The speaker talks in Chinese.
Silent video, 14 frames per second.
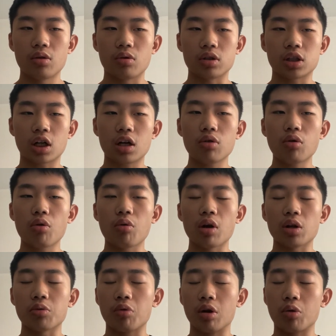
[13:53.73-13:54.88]
我承认过我
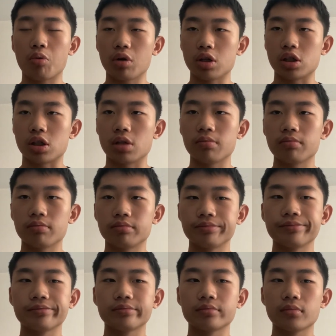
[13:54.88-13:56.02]
的我的过失，
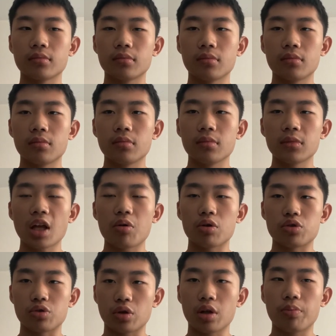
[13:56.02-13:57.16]
但我
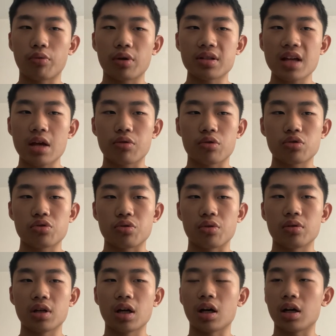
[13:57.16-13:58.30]
绝对不会再允许
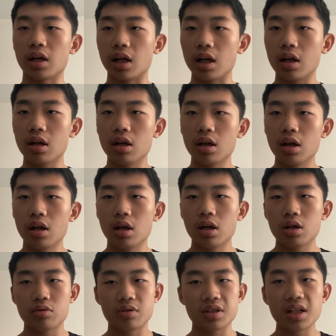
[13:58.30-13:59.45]
任何人
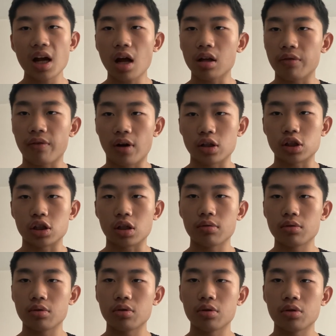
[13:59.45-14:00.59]
用这样的方式
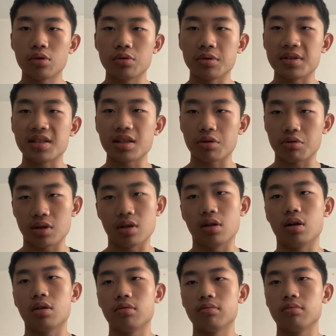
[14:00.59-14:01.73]
去自娱自乐。